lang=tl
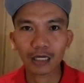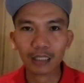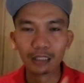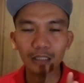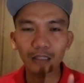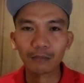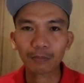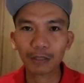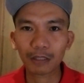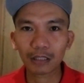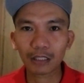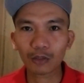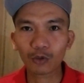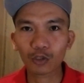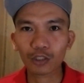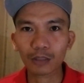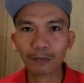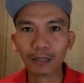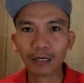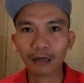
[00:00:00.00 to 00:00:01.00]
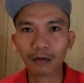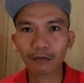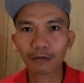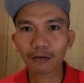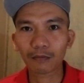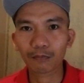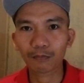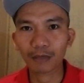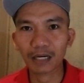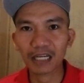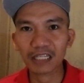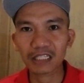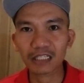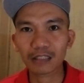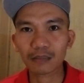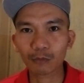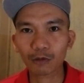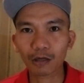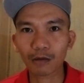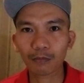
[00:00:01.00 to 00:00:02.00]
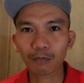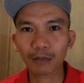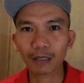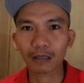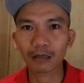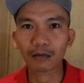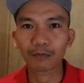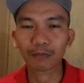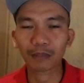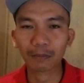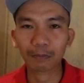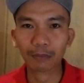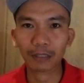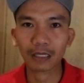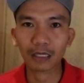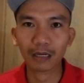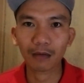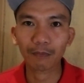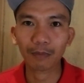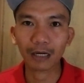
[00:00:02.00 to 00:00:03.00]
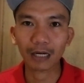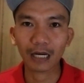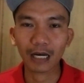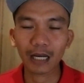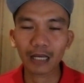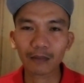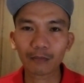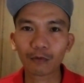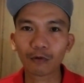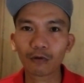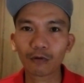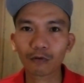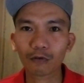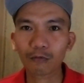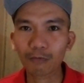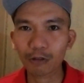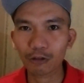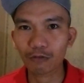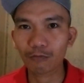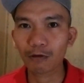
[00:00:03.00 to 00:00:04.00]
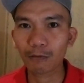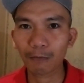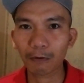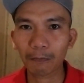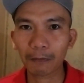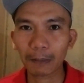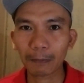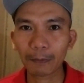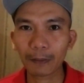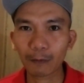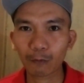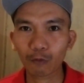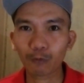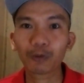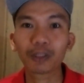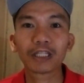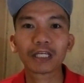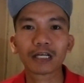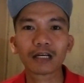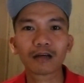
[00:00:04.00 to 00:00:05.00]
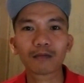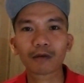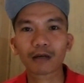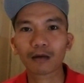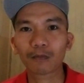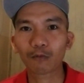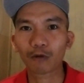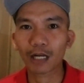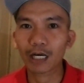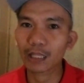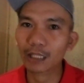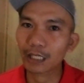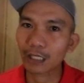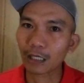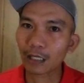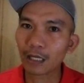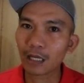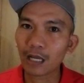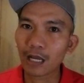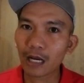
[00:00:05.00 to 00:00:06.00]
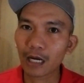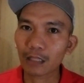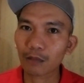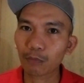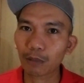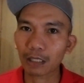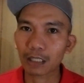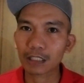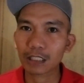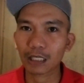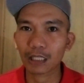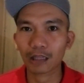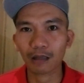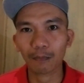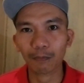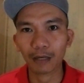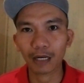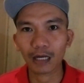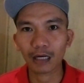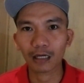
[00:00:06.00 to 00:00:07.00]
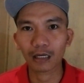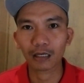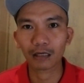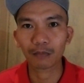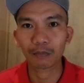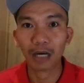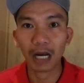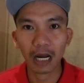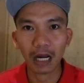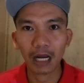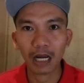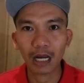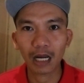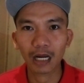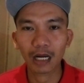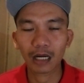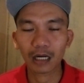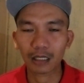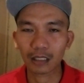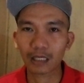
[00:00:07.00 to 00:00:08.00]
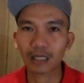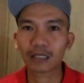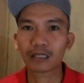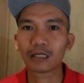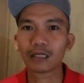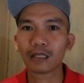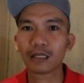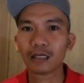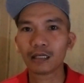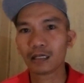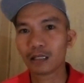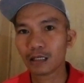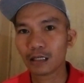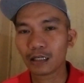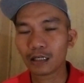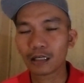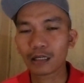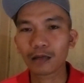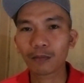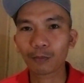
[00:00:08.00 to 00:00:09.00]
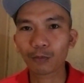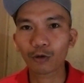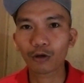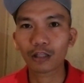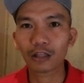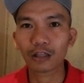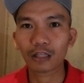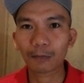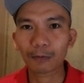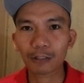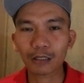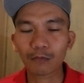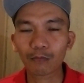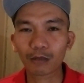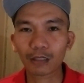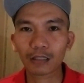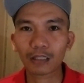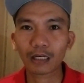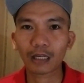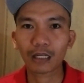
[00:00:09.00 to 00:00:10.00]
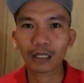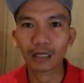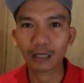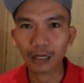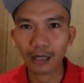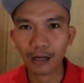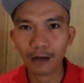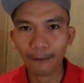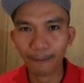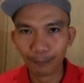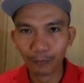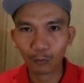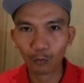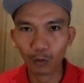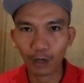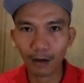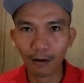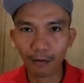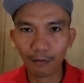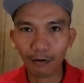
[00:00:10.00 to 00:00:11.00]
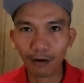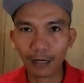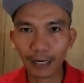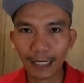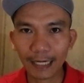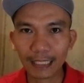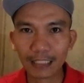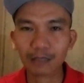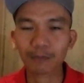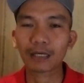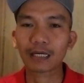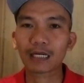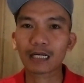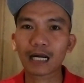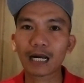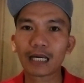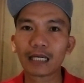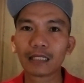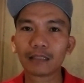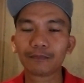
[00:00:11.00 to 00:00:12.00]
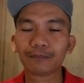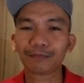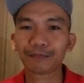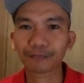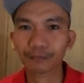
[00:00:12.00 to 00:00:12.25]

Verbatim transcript: At depende doon sa pag-process mo ng pag-prepare ng pagkain mo. Kung madumi pag-prepare mo, pwede kang magkabulati at magkasakit ka pa ng iba. Yan. Yan po yung tips number 3 na walang gana sa pagkain.